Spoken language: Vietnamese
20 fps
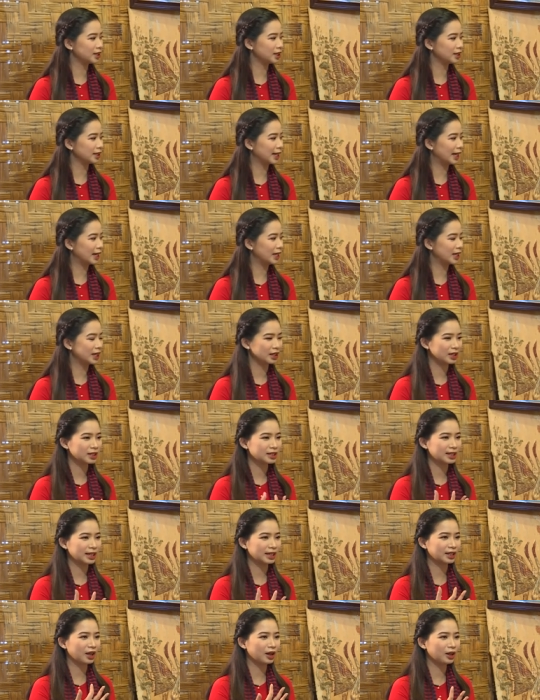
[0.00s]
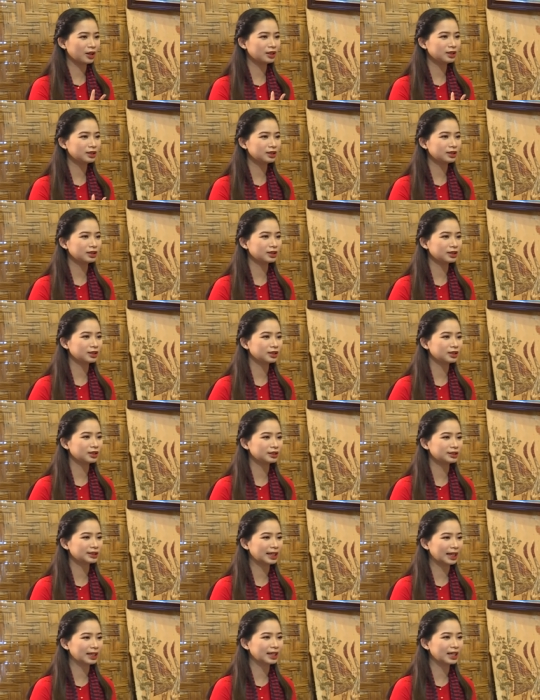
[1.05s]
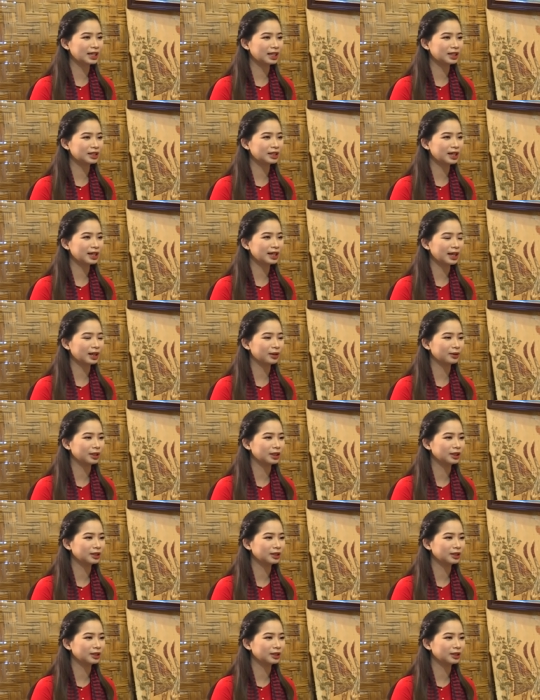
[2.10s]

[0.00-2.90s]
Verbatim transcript: trên cây là nó sẽ có sẵn hay là như thế nào